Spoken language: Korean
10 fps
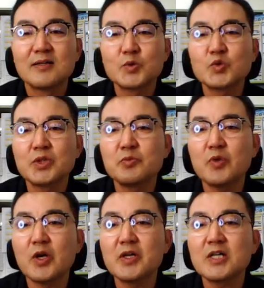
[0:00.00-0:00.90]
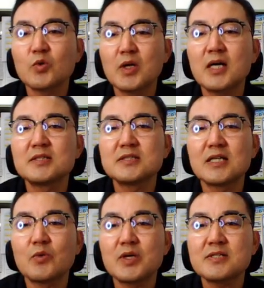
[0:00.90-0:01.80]
종점이 왜 여기까지
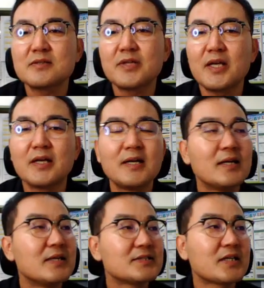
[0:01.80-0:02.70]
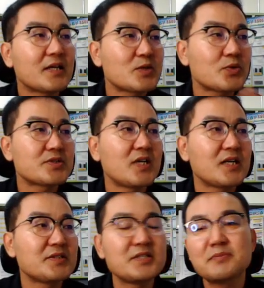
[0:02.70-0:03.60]
올라가느냐라고 했을 때 제가 계속해서
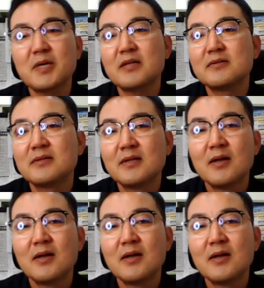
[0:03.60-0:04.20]
이야기 드리지만,